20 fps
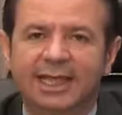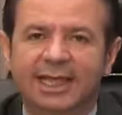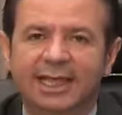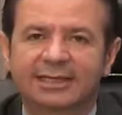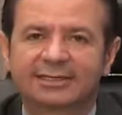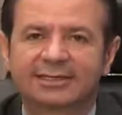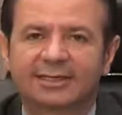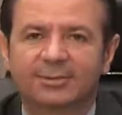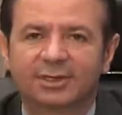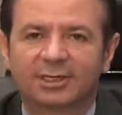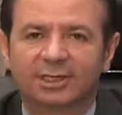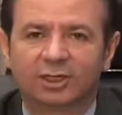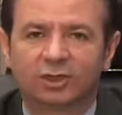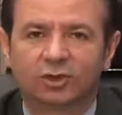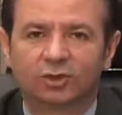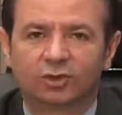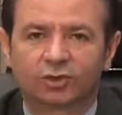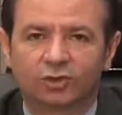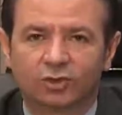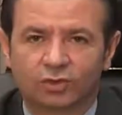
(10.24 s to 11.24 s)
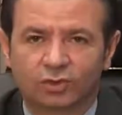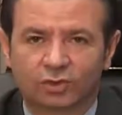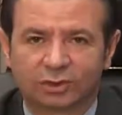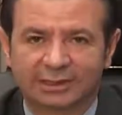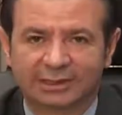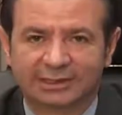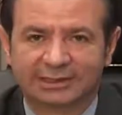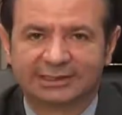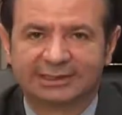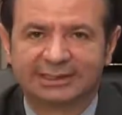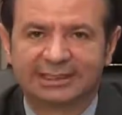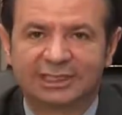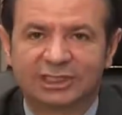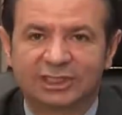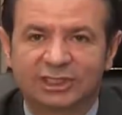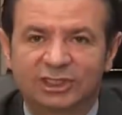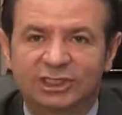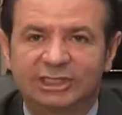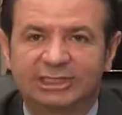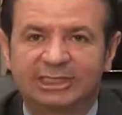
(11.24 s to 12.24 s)
Egzamalı çocukların
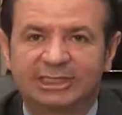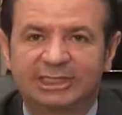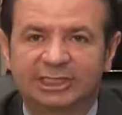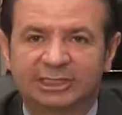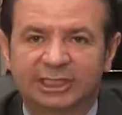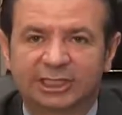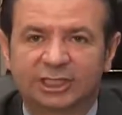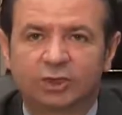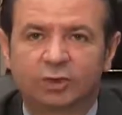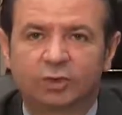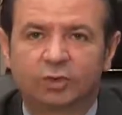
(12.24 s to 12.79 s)
ciltlerindeki